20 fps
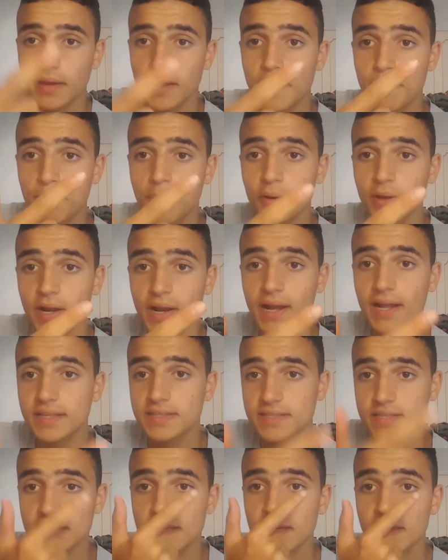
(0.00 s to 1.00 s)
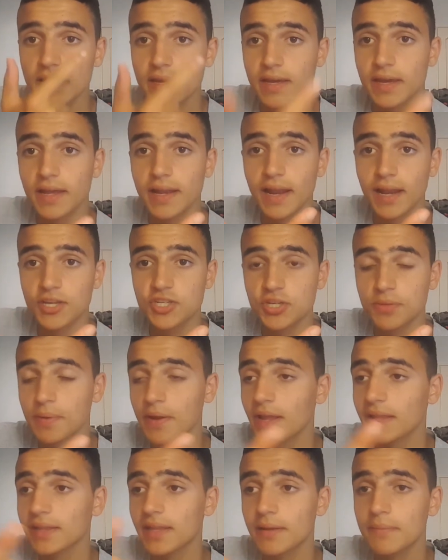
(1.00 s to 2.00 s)
E poi ragazzi eh, lascia
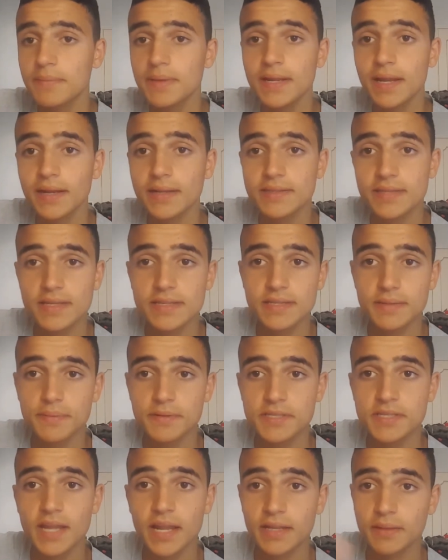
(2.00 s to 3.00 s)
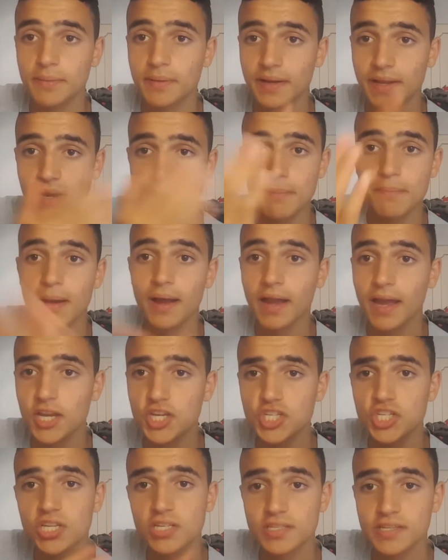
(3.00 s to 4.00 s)
praticamente il Milan senza presidente perché le banche
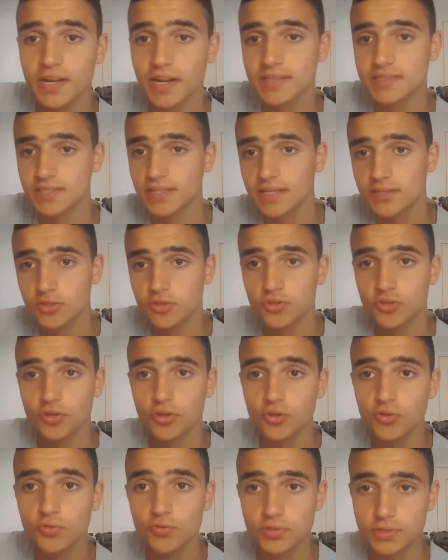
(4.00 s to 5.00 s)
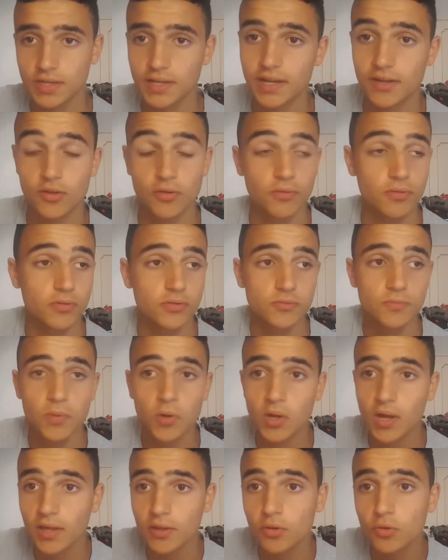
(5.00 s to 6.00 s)
cinesi ragazzi adesso sono chiuse, gli hanno
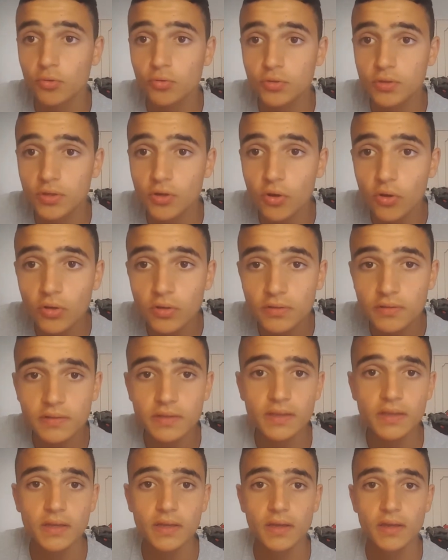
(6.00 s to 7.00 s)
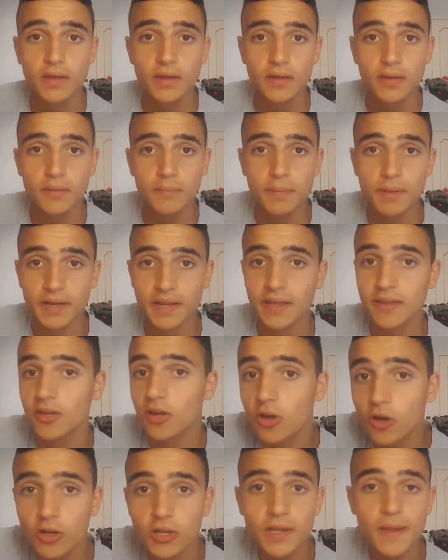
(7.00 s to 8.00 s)
sbloccato tutti i conti perché
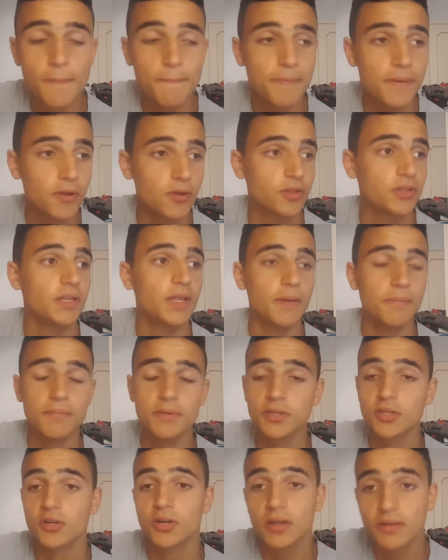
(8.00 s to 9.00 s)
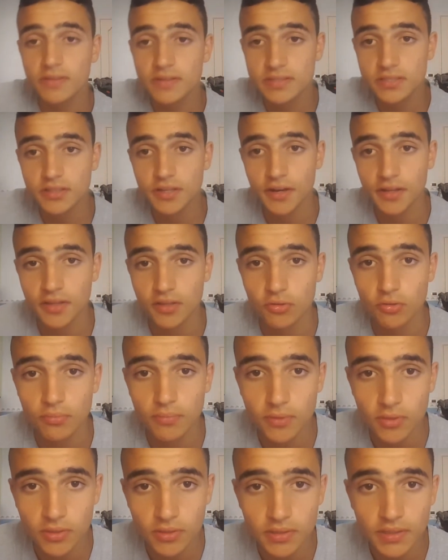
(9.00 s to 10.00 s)
Yongo lì è pieno di debiti, non avesse 32
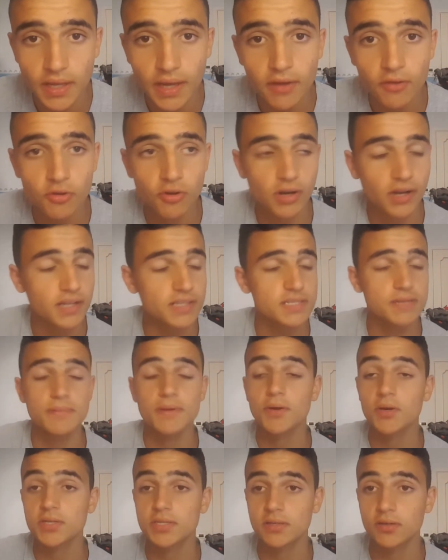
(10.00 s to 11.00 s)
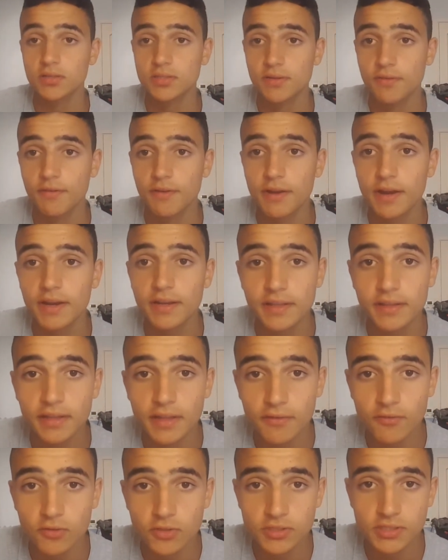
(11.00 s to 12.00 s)
milioni di euro, ragazzi, a me questa cosa fa veramente
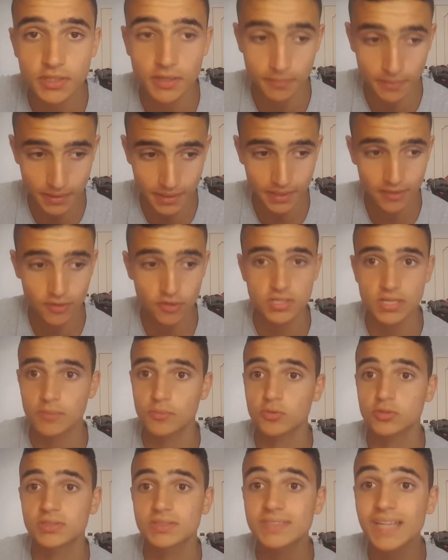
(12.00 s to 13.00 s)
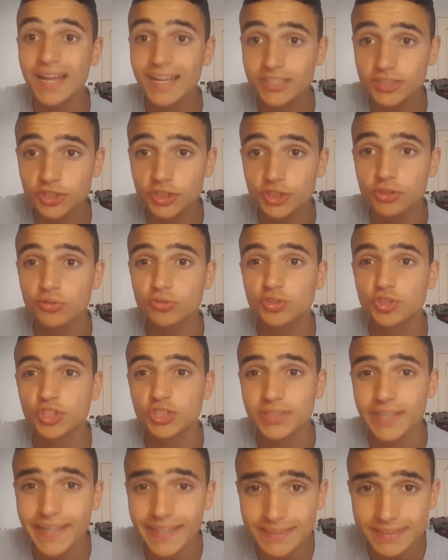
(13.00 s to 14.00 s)
nervosire, perché noi siamo ostaggi di un
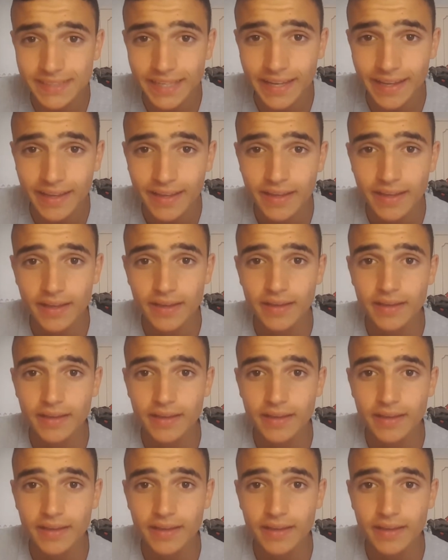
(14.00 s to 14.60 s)
cinese